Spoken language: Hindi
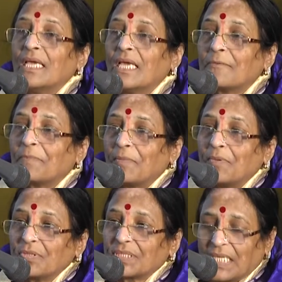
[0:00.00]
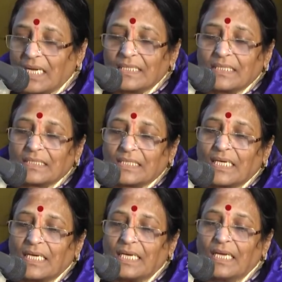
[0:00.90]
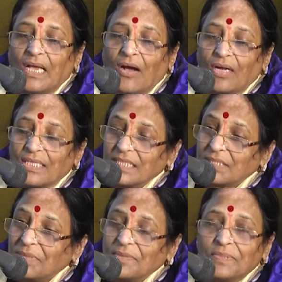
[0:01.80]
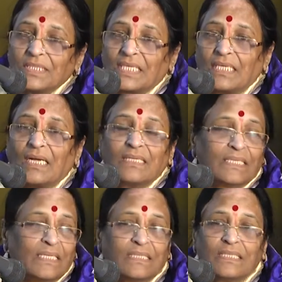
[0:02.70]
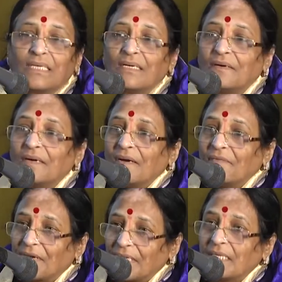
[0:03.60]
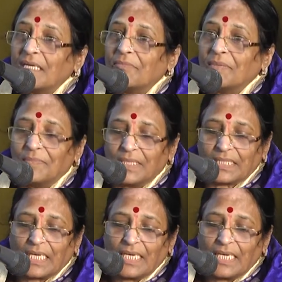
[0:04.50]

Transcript: एक प्रमुख स्थान रखता है और इसमें भी सराग जाति का वर्णन हमें मिलता